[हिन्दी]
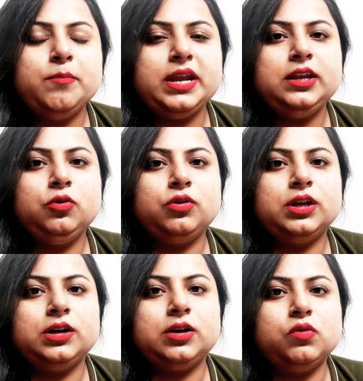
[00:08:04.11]
मैंने ही रोक
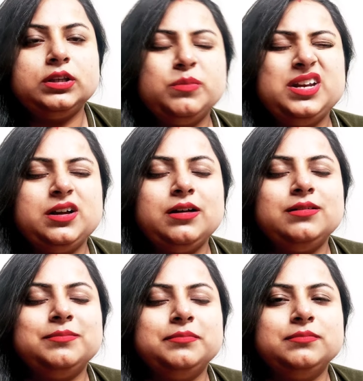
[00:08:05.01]
के रखा हुआ था मैंने
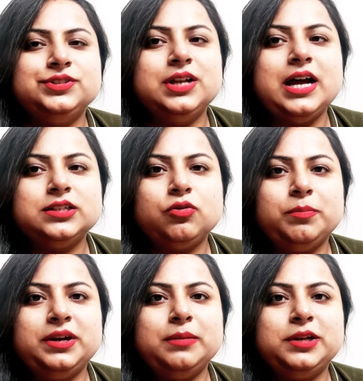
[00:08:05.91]
कहा ना जाओ
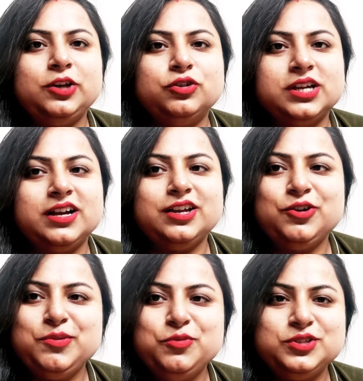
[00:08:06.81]
अपने आप ठीक हो जाएगा
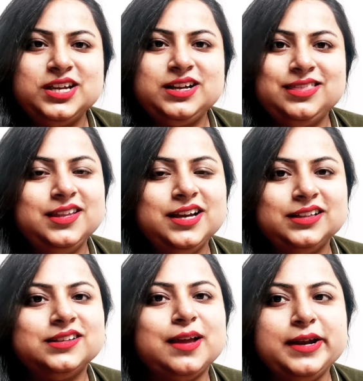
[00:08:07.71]
क्योंकि मुझे गंदी
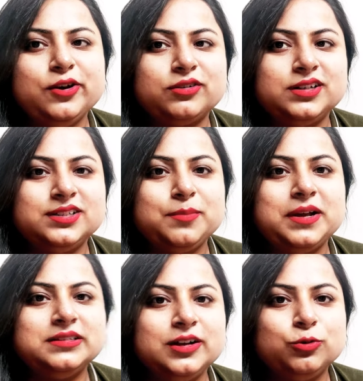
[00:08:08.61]
आदत है मैं डॉक्टर्स के
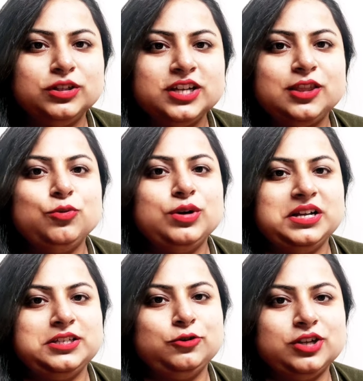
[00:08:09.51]
पास ना खुद जाती हूँ ना
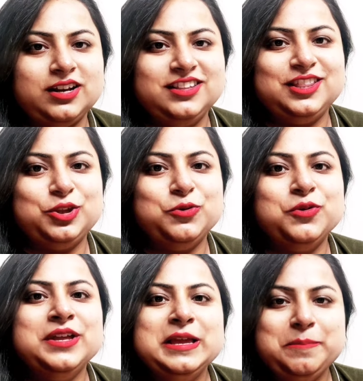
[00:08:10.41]
किसी को जाने देती हूँ